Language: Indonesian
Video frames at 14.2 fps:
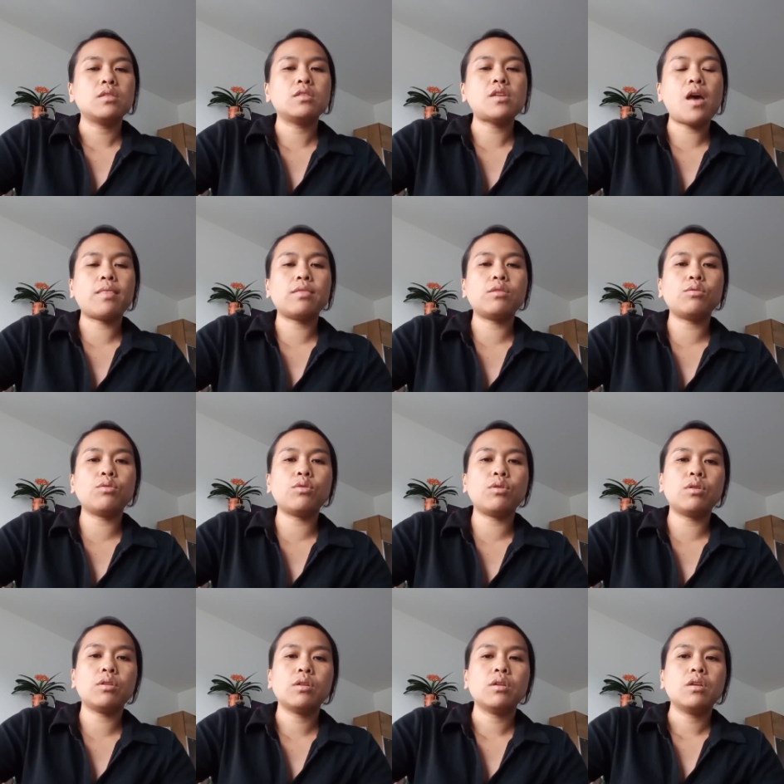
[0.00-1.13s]
jatuh
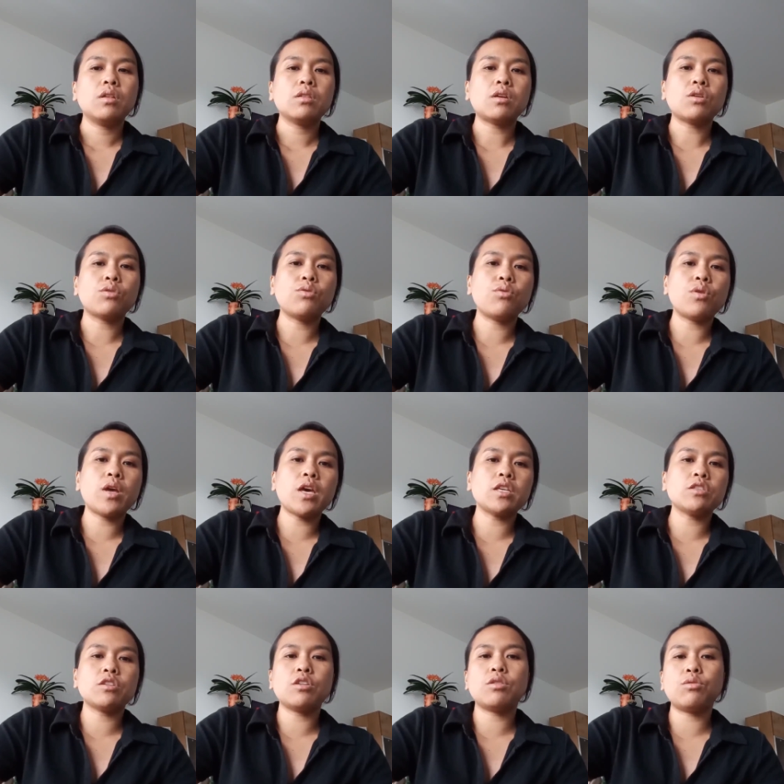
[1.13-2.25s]

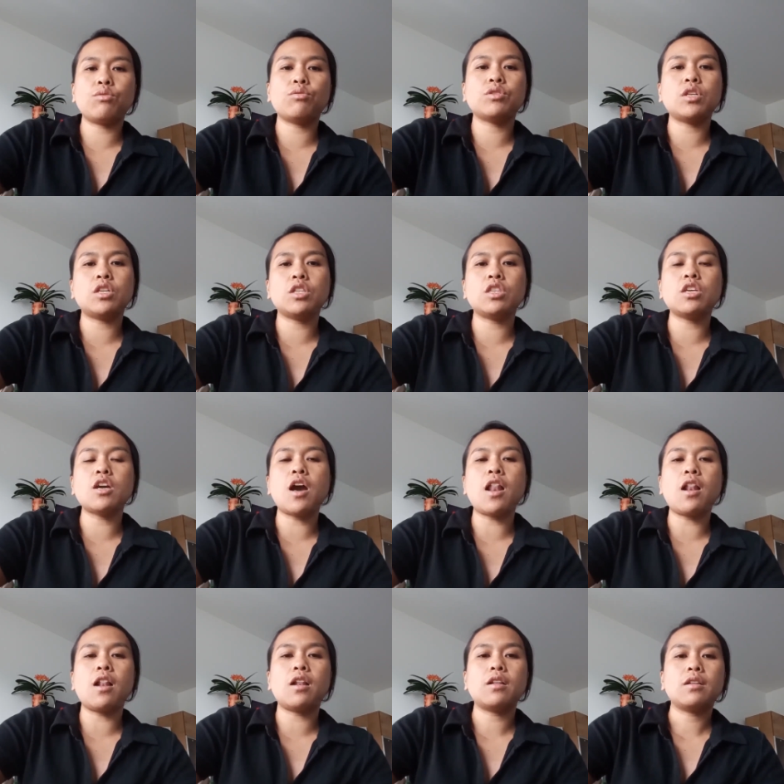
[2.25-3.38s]
tergores gitu jadi
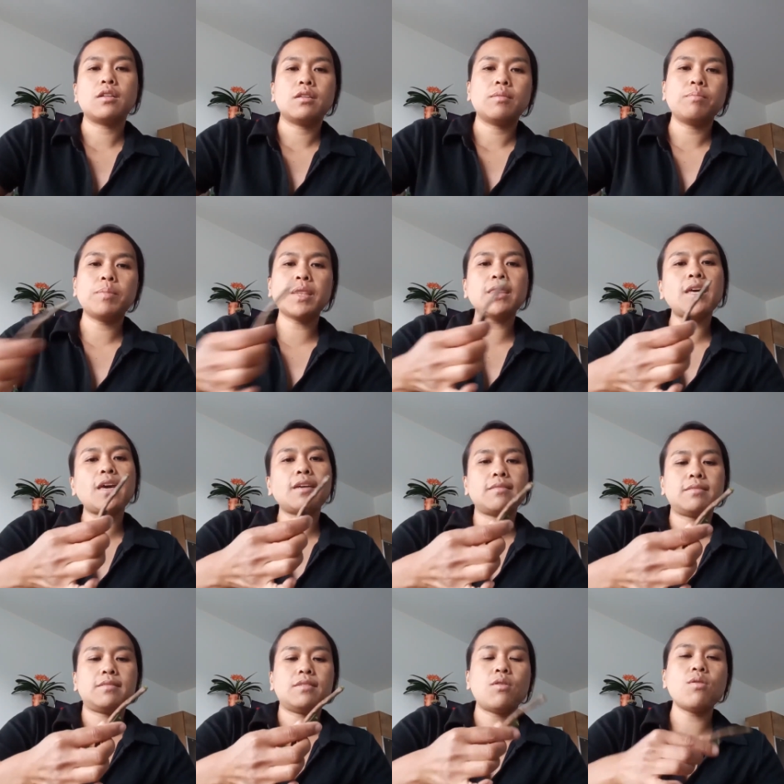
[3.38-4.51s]
tinggal petik
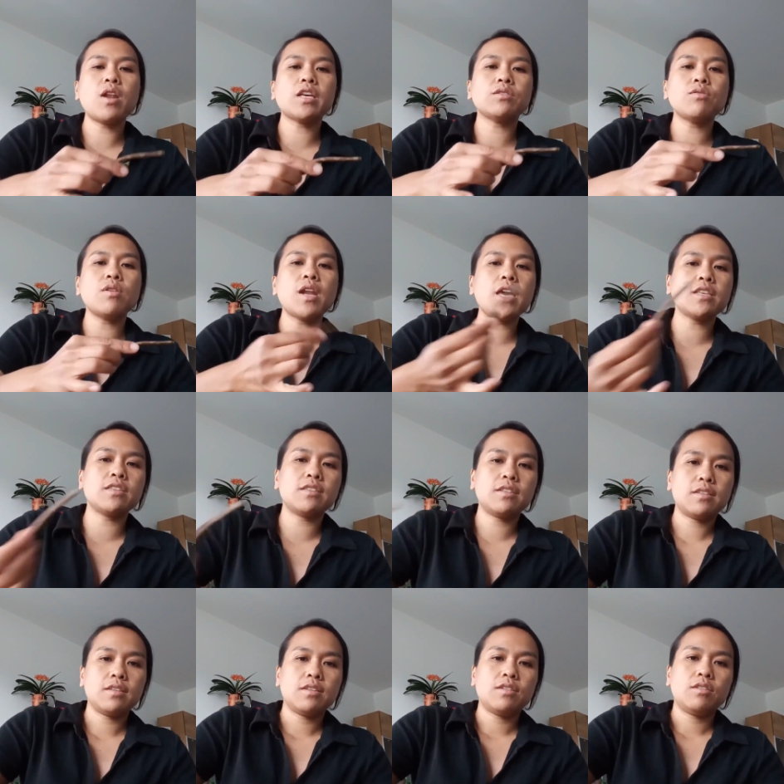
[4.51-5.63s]
oles-oles
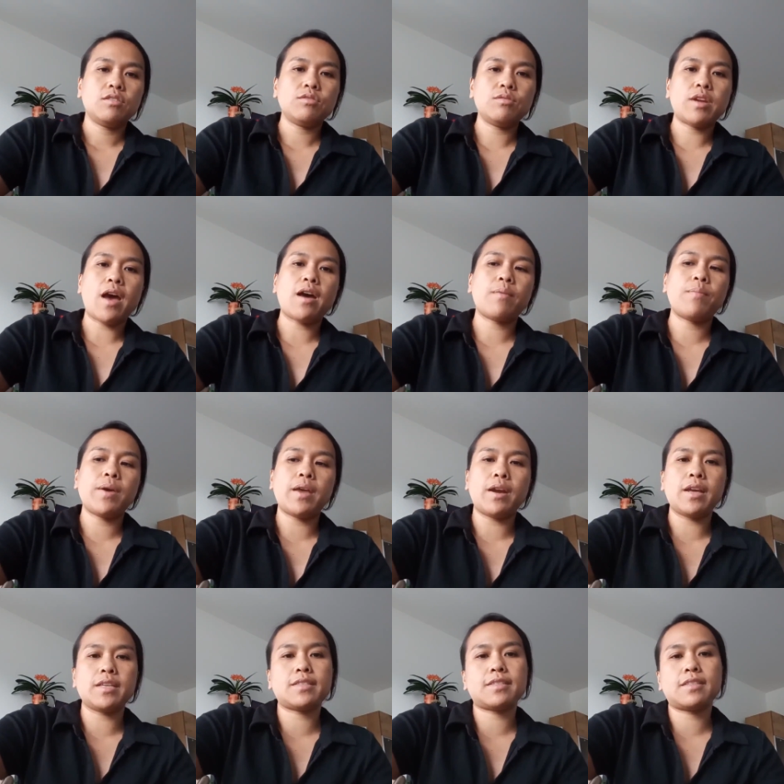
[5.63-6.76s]
sudah
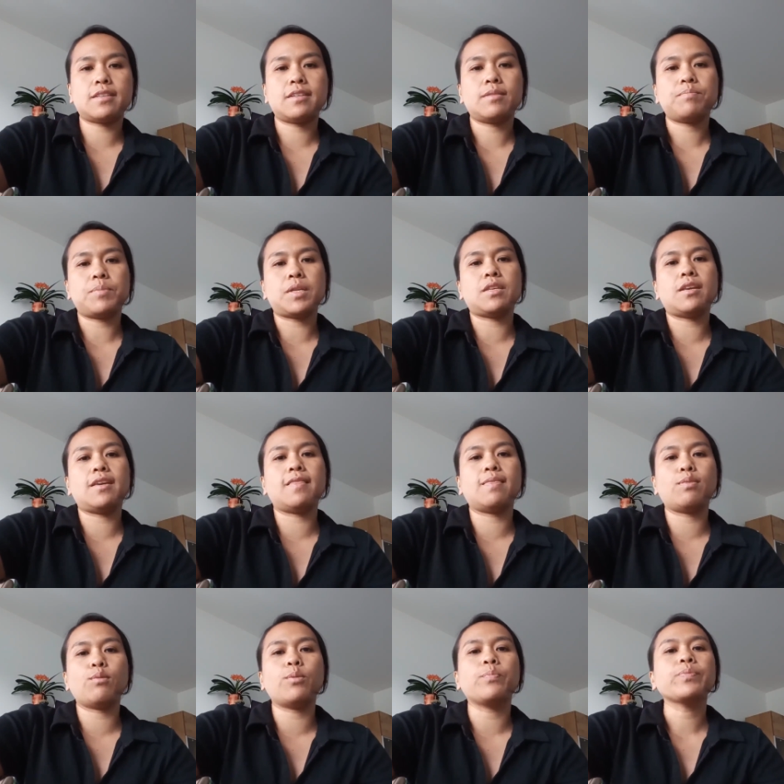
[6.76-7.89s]
beres seperti
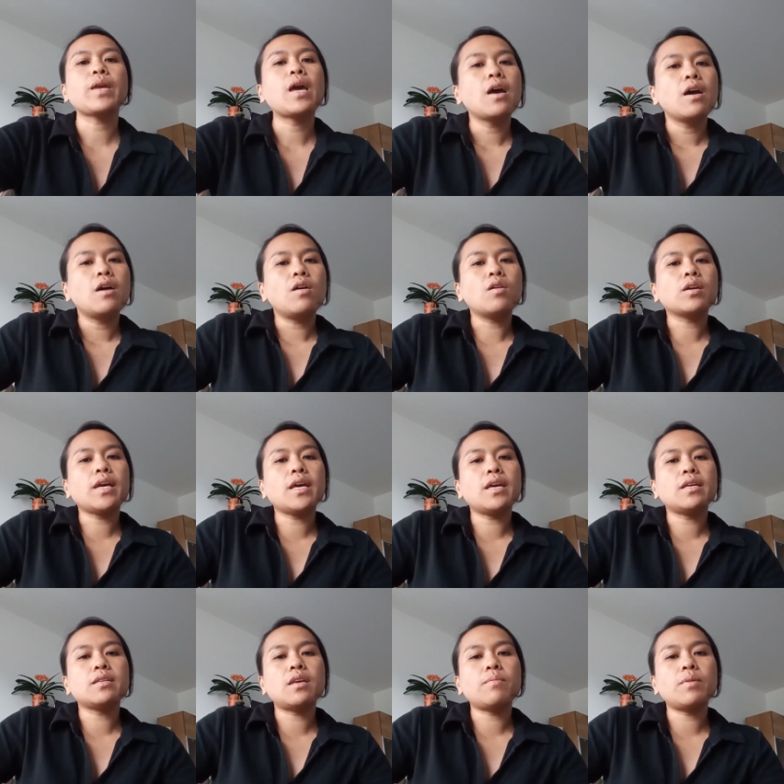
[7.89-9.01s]
itu. Oke,
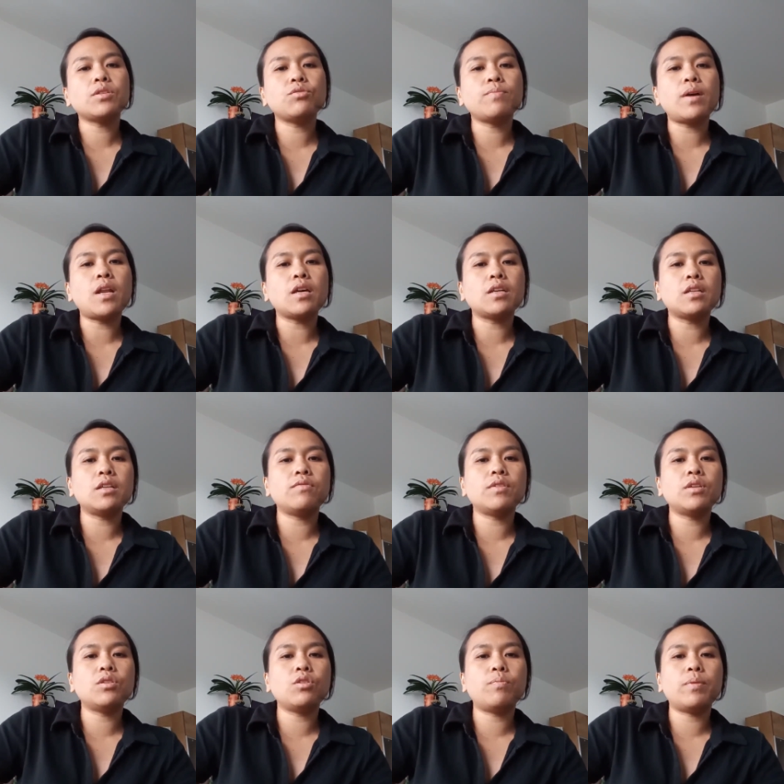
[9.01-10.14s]
sampai jumpa lagi di
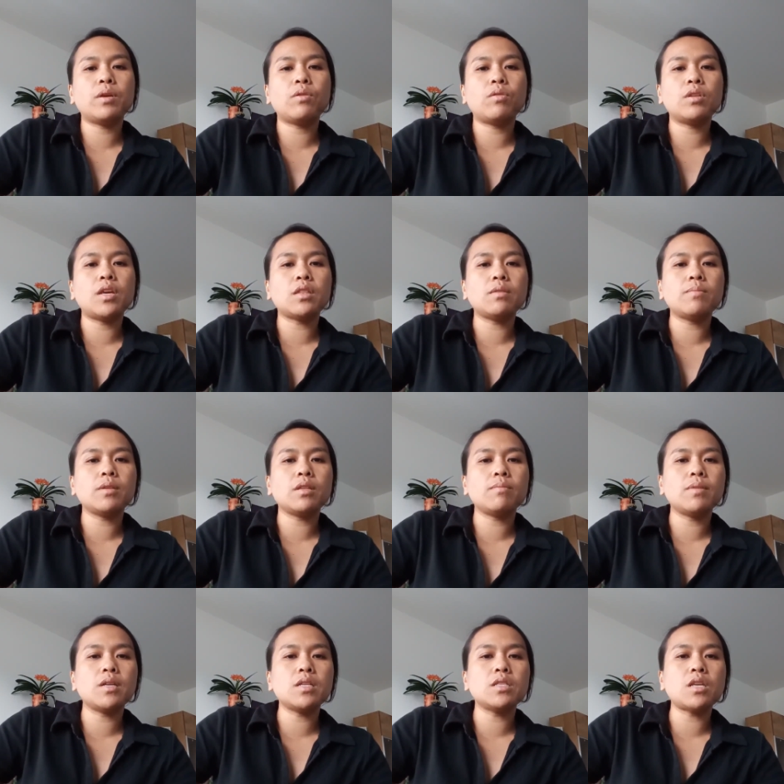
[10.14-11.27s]
video berikutnya
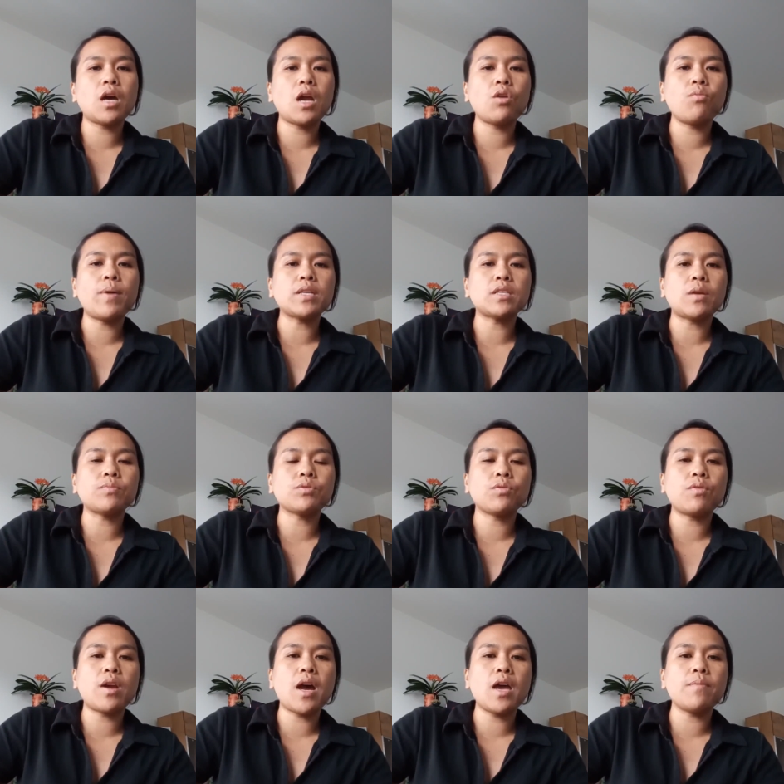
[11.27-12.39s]
teman-teman. Jangan lupa
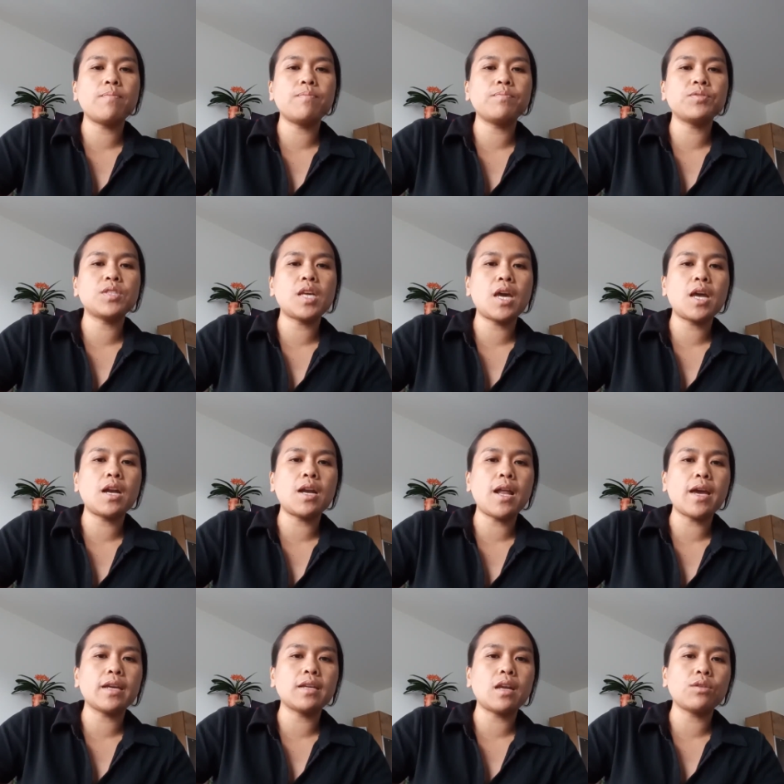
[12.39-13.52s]
subscribe, share,
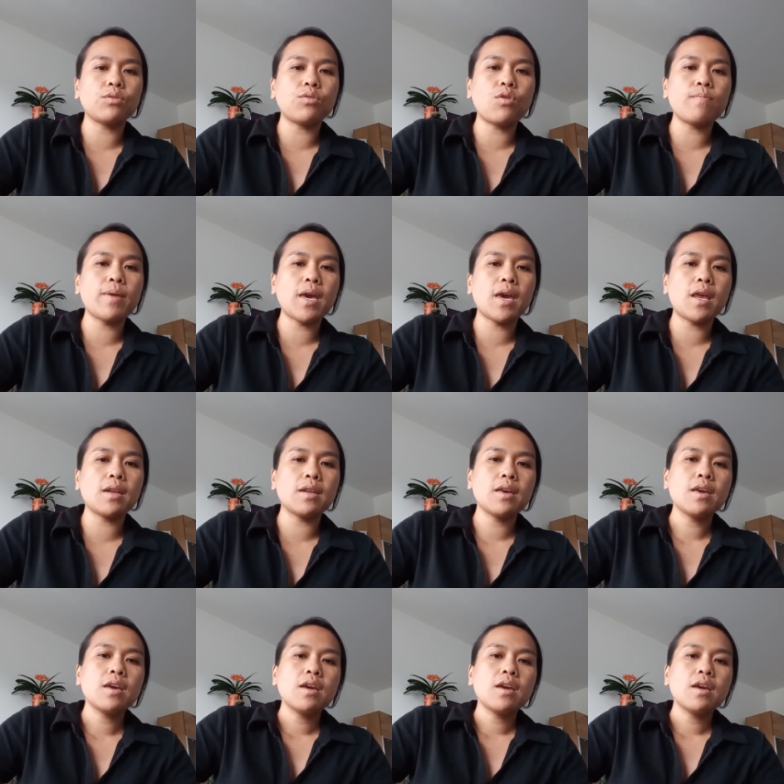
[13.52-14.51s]
like, dan komen.